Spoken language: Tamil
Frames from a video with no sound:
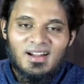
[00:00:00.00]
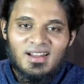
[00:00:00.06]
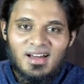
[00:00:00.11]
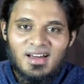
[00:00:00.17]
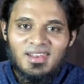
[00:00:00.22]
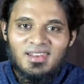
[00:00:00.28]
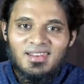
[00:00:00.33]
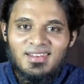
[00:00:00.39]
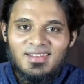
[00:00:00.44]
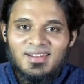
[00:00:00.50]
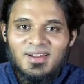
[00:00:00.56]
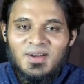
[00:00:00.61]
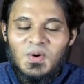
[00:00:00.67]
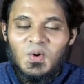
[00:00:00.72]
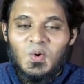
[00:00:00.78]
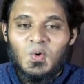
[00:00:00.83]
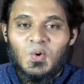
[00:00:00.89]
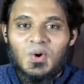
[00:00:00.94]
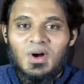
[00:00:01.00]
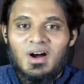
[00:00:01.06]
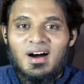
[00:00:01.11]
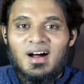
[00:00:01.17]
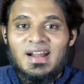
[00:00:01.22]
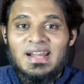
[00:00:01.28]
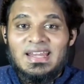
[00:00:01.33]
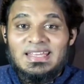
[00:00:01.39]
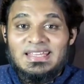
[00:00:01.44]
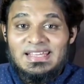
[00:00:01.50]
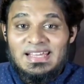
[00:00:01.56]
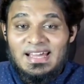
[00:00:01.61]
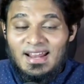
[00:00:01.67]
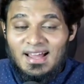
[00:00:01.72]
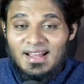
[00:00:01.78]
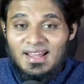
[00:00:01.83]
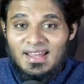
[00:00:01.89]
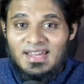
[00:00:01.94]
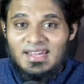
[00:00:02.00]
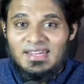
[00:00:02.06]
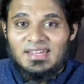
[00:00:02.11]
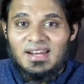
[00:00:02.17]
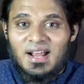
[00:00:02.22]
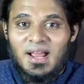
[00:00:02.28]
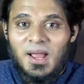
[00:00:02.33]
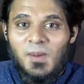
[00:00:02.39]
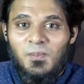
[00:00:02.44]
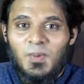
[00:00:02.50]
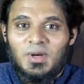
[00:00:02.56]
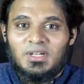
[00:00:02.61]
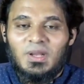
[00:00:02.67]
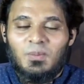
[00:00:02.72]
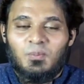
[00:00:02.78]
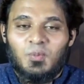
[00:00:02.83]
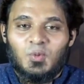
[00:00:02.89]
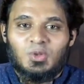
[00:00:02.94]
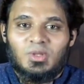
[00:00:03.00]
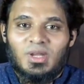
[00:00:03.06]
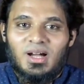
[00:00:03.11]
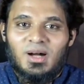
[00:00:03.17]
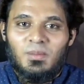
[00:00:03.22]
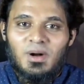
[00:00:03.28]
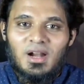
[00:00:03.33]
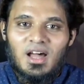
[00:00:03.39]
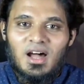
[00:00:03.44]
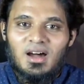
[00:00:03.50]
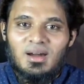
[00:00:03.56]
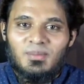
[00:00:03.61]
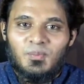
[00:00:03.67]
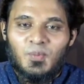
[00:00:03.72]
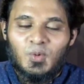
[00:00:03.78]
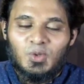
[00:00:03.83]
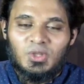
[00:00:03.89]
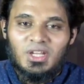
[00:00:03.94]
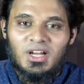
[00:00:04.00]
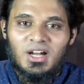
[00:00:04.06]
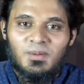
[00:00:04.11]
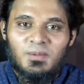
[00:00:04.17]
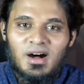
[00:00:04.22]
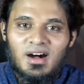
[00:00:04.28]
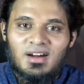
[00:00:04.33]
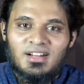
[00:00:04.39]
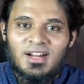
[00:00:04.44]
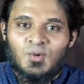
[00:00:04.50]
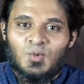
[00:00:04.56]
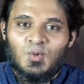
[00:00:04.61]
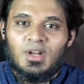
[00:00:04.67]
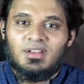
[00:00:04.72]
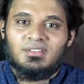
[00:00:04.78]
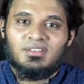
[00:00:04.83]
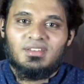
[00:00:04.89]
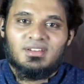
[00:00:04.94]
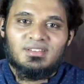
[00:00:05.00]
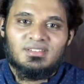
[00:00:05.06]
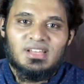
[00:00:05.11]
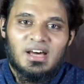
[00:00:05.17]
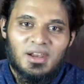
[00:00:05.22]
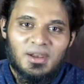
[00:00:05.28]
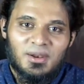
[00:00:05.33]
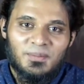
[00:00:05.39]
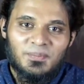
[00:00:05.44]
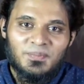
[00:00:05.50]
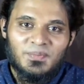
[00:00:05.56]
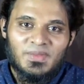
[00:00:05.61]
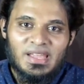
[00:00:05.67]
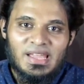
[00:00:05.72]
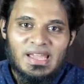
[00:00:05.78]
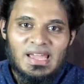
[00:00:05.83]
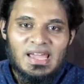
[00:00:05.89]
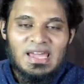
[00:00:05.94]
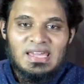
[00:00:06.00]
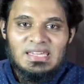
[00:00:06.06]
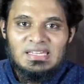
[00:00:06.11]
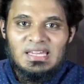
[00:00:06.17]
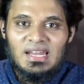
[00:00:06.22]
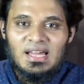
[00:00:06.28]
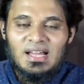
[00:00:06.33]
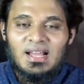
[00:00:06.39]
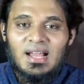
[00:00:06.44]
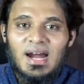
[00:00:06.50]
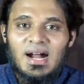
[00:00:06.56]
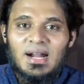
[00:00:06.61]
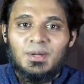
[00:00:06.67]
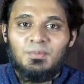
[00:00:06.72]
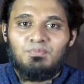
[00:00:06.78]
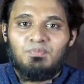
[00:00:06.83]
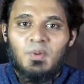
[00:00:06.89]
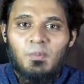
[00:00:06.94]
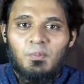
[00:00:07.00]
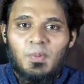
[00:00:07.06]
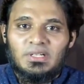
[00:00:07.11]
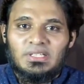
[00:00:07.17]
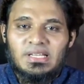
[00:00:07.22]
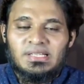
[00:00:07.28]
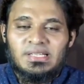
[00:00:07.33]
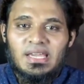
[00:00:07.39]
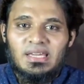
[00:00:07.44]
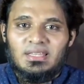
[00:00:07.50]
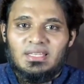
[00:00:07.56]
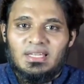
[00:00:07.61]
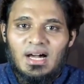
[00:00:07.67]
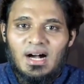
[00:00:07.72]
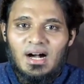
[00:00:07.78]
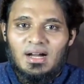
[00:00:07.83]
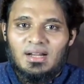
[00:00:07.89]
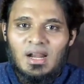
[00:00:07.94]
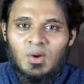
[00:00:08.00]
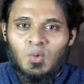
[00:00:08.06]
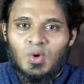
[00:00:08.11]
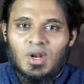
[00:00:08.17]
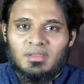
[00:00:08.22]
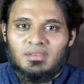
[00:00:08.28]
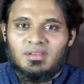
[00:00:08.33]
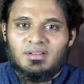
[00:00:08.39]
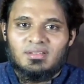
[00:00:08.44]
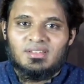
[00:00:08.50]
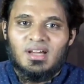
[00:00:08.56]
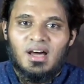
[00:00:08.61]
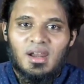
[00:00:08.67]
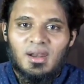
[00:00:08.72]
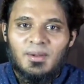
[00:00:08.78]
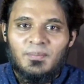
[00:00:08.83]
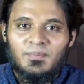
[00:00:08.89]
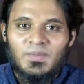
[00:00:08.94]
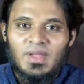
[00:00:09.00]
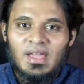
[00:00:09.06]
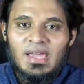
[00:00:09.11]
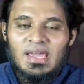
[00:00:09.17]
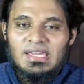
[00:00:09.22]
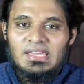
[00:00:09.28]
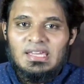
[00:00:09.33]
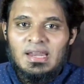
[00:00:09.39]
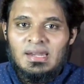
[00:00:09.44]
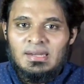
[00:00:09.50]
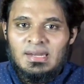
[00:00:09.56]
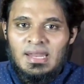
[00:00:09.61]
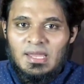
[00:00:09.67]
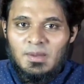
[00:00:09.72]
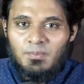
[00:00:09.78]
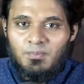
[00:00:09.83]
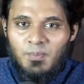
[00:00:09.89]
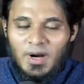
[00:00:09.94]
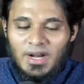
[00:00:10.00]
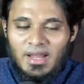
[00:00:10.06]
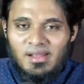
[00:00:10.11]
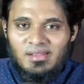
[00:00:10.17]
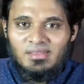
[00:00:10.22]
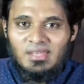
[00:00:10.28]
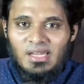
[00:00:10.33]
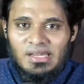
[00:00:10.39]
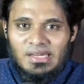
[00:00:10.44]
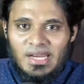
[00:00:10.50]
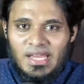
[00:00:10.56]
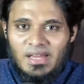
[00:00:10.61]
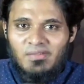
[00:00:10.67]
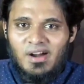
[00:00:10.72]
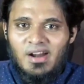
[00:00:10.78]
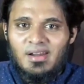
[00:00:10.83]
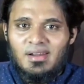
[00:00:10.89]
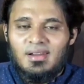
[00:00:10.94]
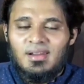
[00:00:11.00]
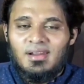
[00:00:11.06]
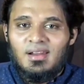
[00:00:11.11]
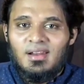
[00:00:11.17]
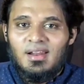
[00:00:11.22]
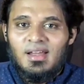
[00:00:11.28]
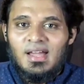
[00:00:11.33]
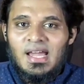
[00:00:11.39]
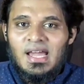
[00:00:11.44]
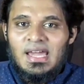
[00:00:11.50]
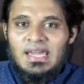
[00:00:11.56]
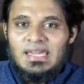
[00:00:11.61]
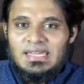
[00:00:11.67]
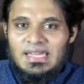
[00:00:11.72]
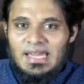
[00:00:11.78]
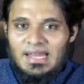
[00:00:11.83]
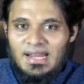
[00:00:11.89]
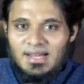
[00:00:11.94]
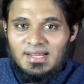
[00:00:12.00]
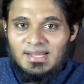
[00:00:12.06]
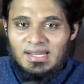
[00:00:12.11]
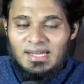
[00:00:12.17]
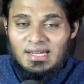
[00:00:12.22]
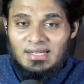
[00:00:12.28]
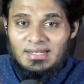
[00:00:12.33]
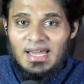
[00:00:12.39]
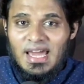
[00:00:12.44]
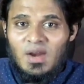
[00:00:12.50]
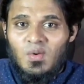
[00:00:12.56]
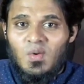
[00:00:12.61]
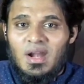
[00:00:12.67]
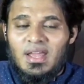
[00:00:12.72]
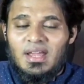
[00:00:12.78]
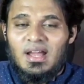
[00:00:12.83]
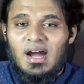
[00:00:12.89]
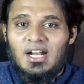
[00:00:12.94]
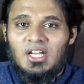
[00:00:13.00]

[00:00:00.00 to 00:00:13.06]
ஆனால் குர்ஆன் எனக்கு இறக்கப்பட்ட புத்தகமான புத்தகமாக நான் உணர்ந்திருந்தால் எனக்கு அனுப்பப்பட்ட செய்தியாக நான் உணர்ந்திருந்தால் என்னை படைத்த இறைவன் எனக்கு நேர்வழி